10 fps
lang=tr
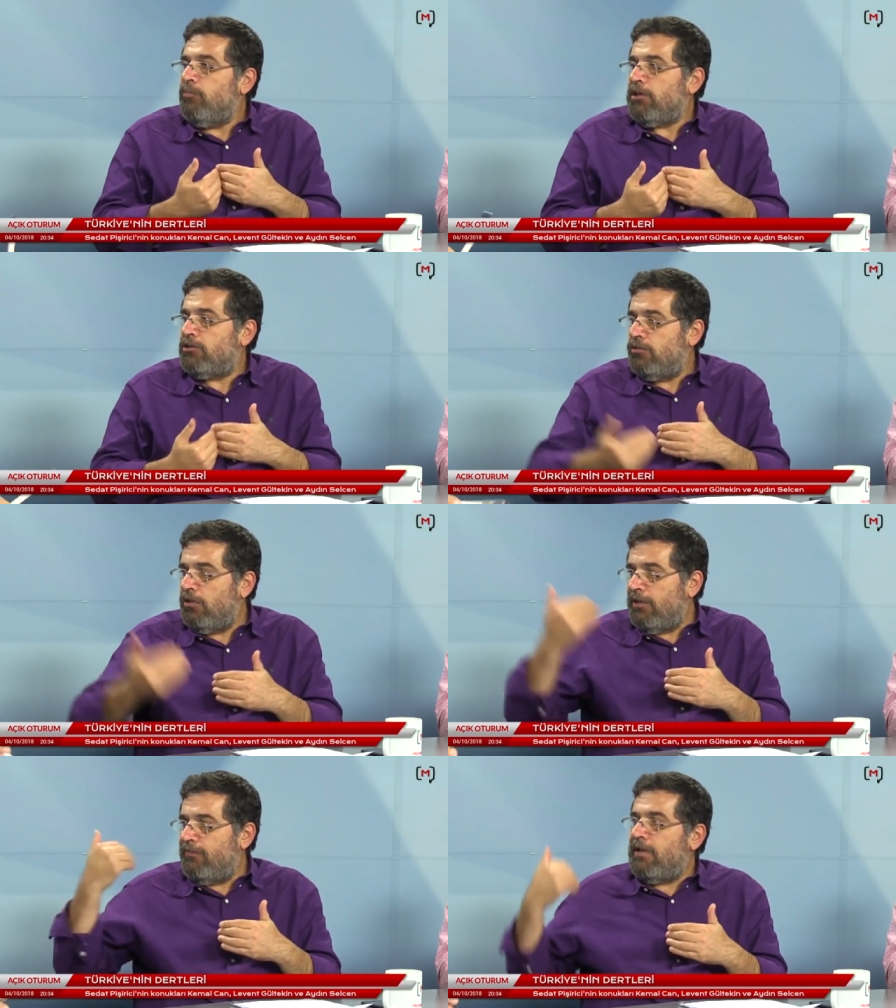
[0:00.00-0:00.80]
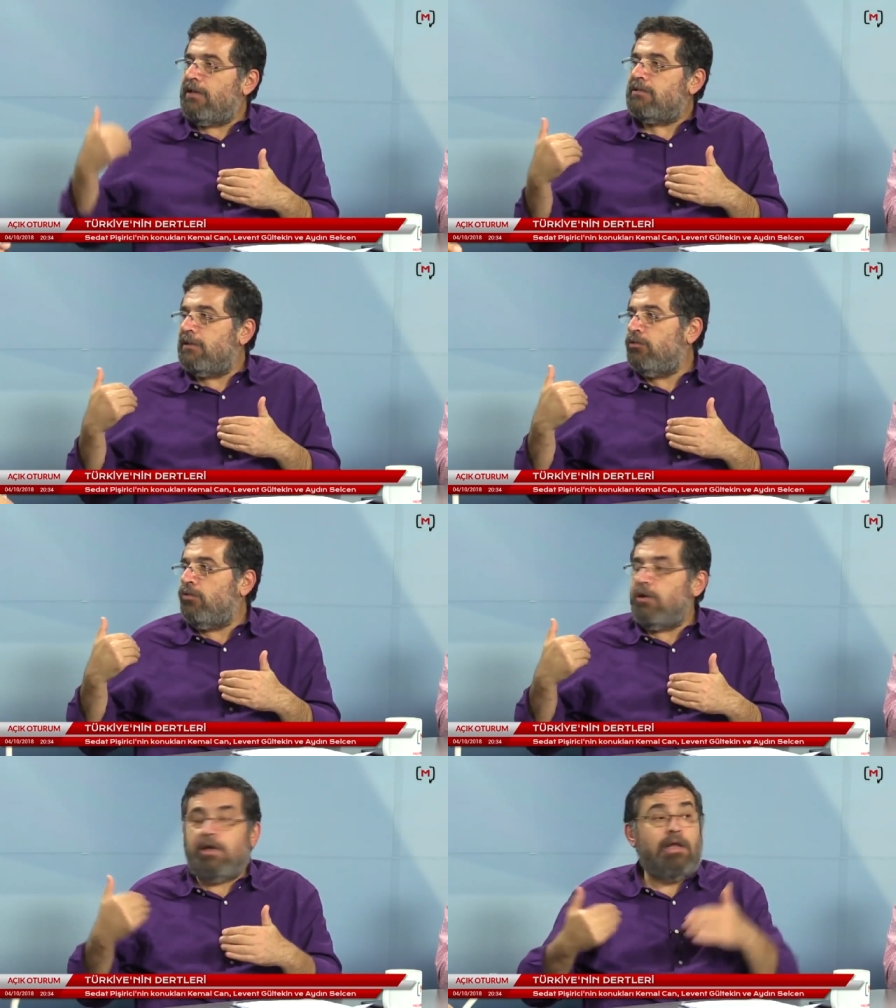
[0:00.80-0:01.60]
başlıyor. referanslarını
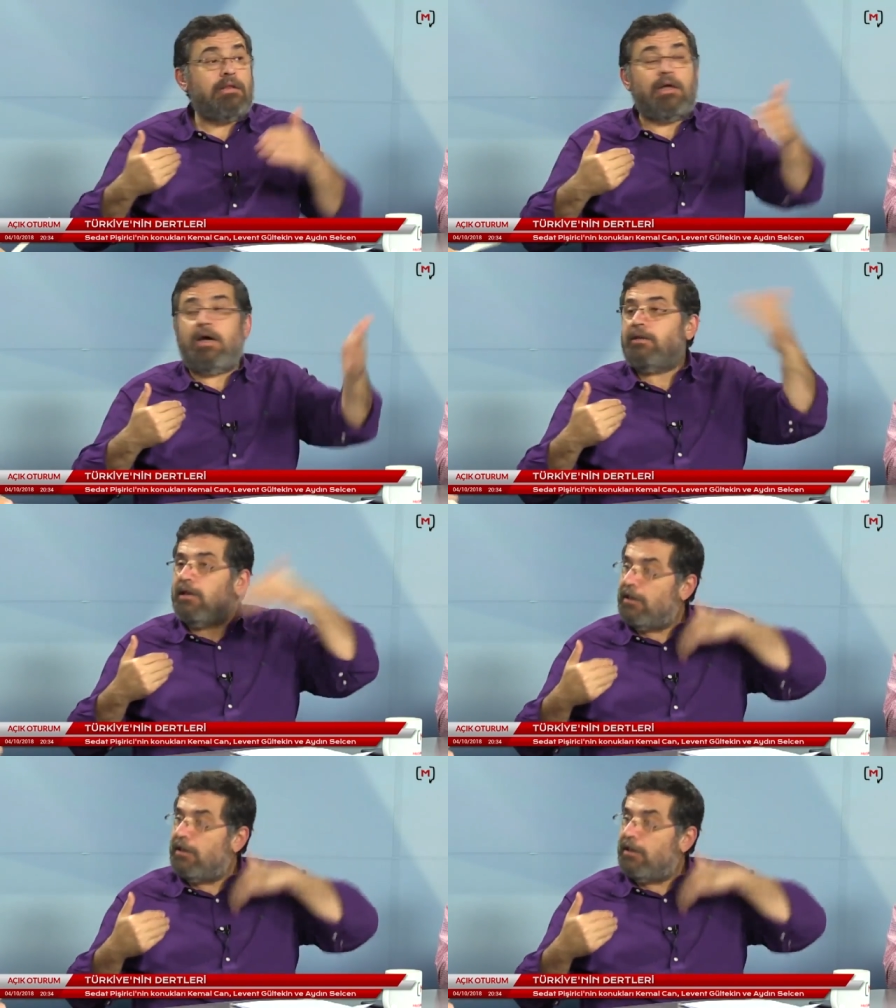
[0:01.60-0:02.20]
oraya daha da